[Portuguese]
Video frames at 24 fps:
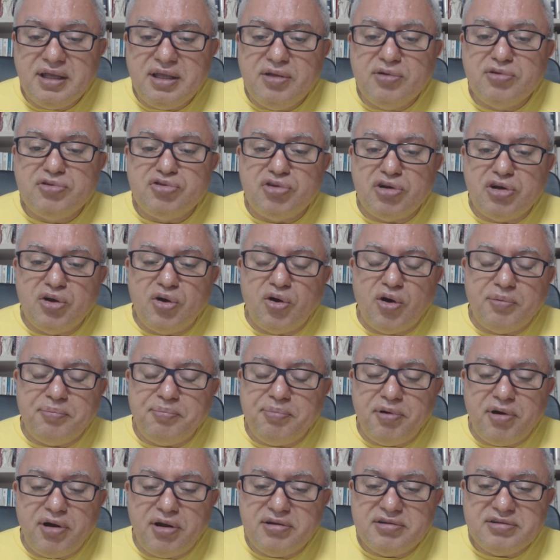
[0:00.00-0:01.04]
e os
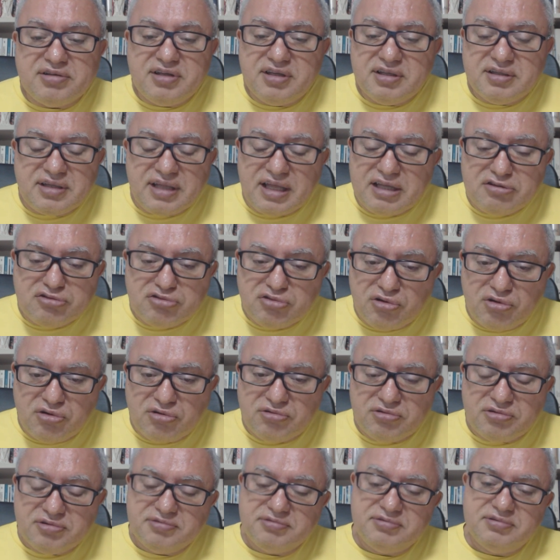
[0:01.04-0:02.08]
oligopólios que está em
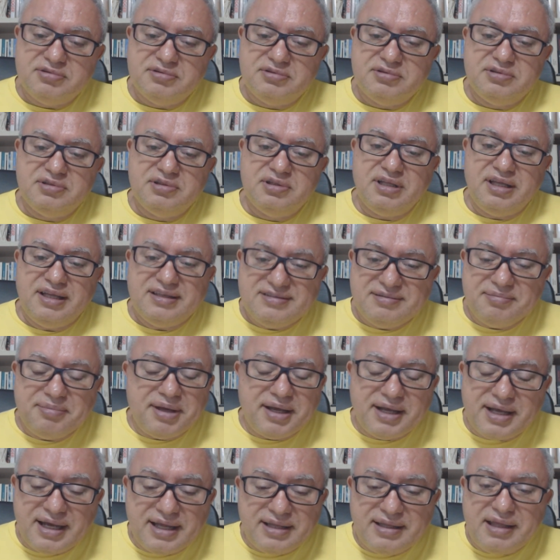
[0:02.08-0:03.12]
jogo. Esse
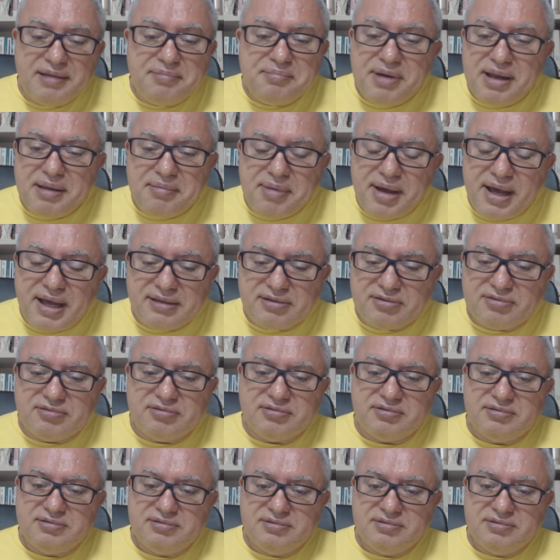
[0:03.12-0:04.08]
mercado é emblemático.